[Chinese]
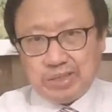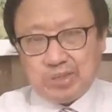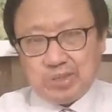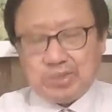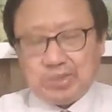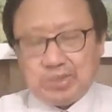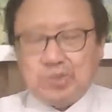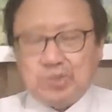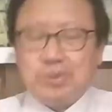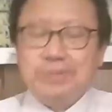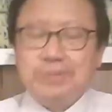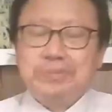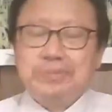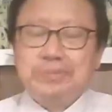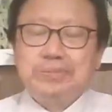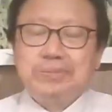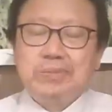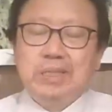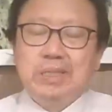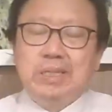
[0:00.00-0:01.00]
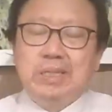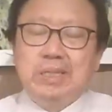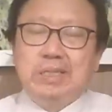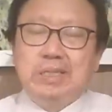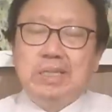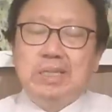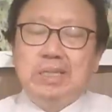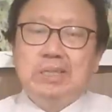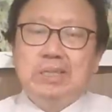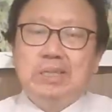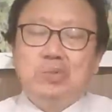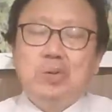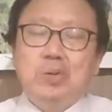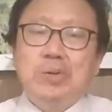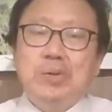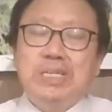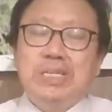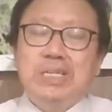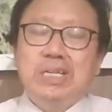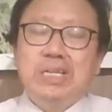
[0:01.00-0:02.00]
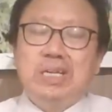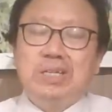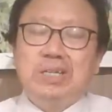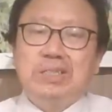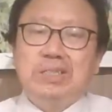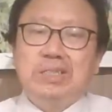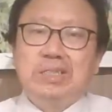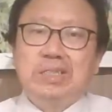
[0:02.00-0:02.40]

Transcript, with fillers: 就是说你岁月静好，